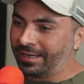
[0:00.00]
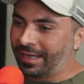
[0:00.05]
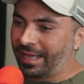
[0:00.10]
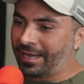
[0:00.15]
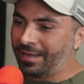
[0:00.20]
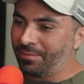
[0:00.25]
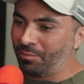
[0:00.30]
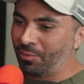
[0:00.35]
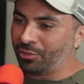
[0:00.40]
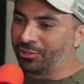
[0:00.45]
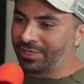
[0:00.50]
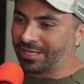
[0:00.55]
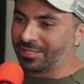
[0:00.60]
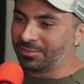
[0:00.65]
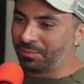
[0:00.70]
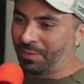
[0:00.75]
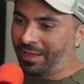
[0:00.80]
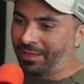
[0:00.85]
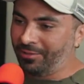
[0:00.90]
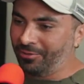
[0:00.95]
querendo mostrar
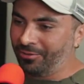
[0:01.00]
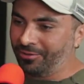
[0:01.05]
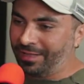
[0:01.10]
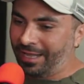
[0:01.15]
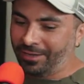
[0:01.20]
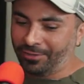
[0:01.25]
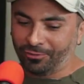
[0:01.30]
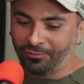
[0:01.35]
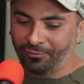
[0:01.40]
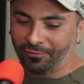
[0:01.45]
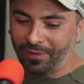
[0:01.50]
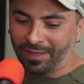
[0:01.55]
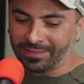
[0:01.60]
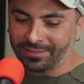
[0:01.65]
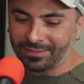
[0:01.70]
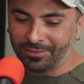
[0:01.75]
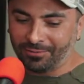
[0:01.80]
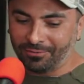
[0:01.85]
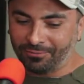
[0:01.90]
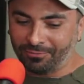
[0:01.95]
as pernonas, e tu
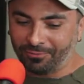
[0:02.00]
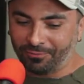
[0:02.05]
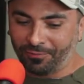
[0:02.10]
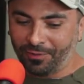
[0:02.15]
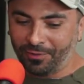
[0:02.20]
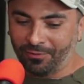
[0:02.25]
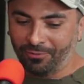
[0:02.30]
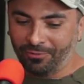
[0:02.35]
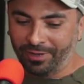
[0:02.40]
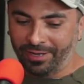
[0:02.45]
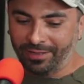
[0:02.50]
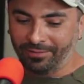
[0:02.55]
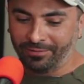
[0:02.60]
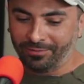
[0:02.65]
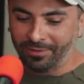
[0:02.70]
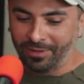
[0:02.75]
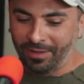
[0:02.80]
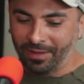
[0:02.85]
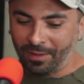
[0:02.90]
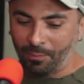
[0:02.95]
fazia um
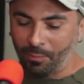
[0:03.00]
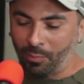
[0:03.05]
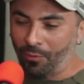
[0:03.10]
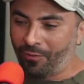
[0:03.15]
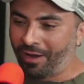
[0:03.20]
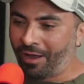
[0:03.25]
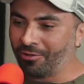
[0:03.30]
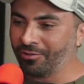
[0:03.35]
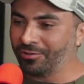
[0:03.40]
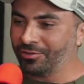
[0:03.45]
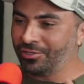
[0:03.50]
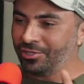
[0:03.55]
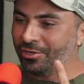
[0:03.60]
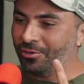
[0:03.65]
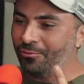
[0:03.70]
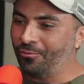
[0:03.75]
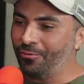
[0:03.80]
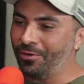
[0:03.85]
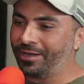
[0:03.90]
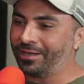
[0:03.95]
figurino por causa de
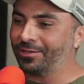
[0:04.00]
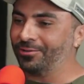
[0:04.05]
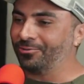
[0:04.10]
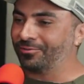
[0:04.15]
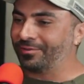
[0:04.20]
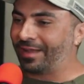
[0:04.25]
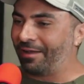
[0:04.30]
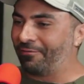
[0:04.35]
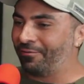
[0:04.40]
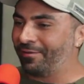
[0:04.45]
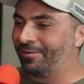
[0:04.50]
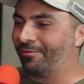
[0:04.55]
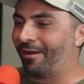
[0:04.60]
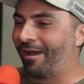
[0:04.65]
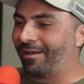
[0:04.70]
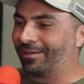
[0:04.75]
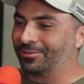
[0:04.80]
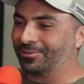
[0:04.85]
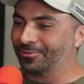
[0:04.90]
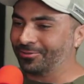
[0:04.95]
uma que não tava
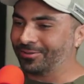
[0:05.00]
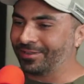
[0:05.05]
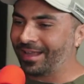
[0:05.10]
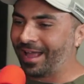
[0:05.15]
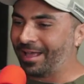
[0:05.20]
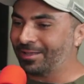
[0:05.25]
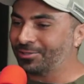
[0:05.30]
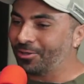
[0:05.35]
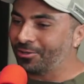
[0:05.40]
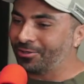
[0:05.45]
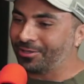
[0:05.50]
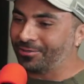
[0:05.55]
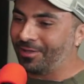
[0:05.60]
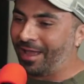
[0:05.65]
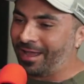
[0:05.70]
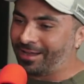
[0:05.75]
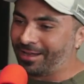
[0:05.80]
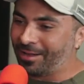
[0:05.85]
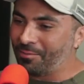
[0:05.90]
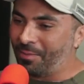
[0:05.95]
igual às outras. As não, outras
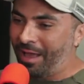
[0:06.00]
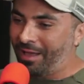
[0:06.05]
mas não aí eu,